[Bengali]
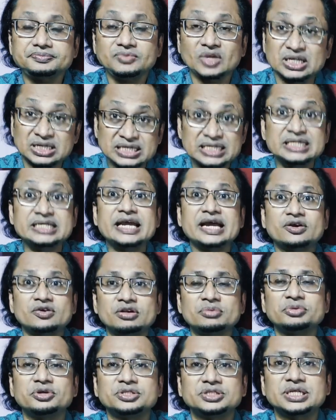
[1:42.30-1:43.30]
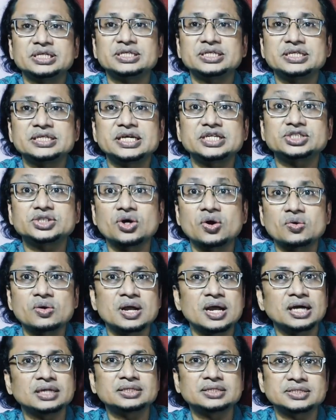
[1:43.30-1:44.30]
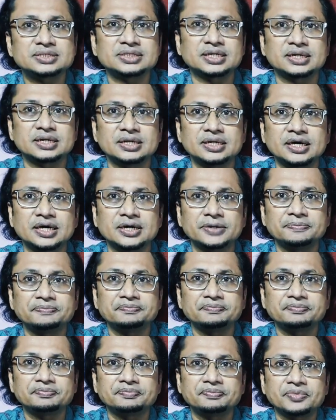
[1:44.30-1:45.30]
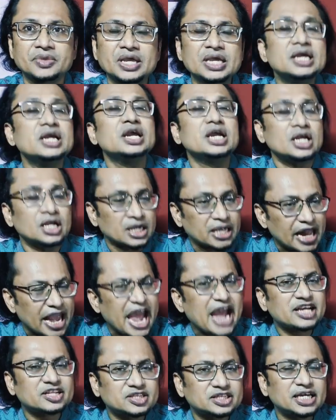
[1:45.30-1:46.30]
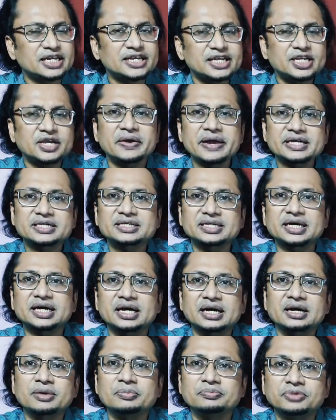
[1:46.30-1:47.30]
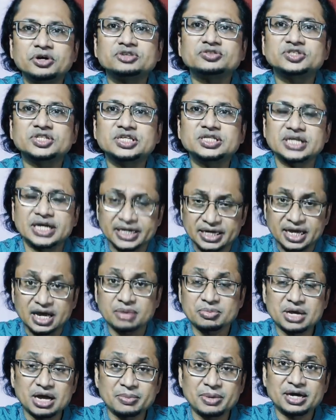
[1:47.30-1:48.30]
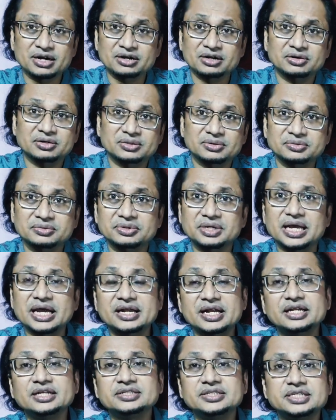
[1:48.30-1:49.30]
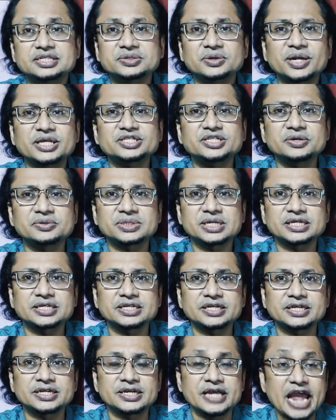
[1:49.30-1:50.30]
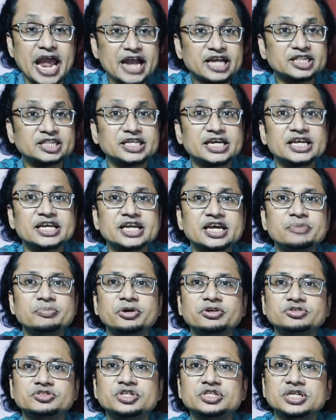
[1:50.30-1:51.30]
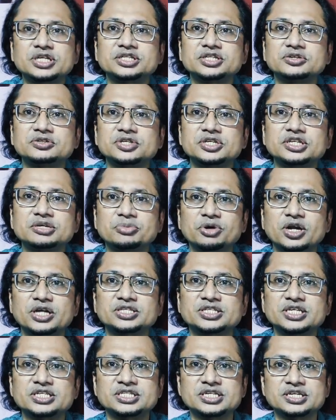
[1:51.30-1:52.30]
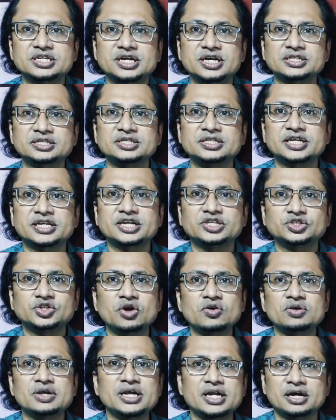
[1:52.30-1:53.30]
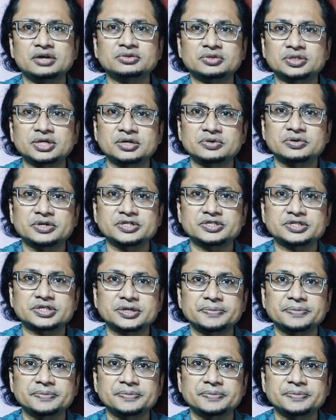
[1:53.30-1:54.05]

তিনি এখন বলছেন তিনি আর সংঘাত চান না এক তারিখেও একটা বক্তৃতায় আমি আমার অ্যানালিসিস করেছি ওটা নিয়ে এক তারিখের বক্তৃতাতেও তিনি বলেছেন শিক্ষার্থীদেরকে জঙ্গিরা হত্যা করেছে